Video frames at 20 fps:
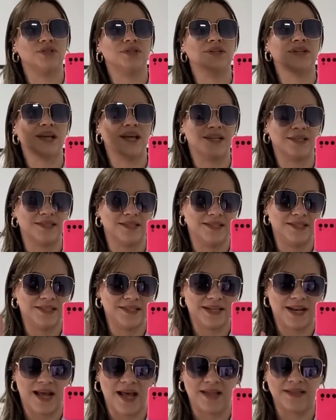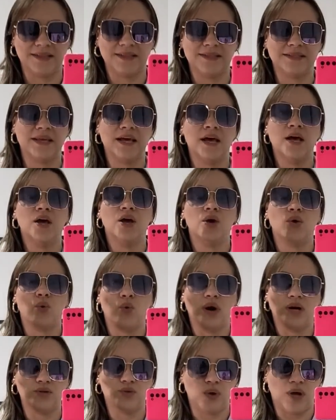Tanto aquelas listradas
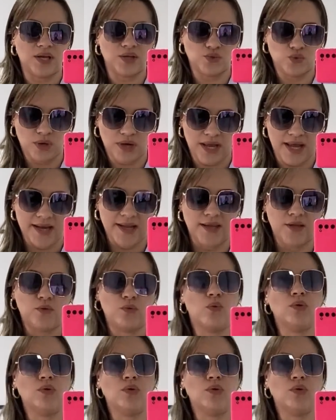quanto azul clarinho,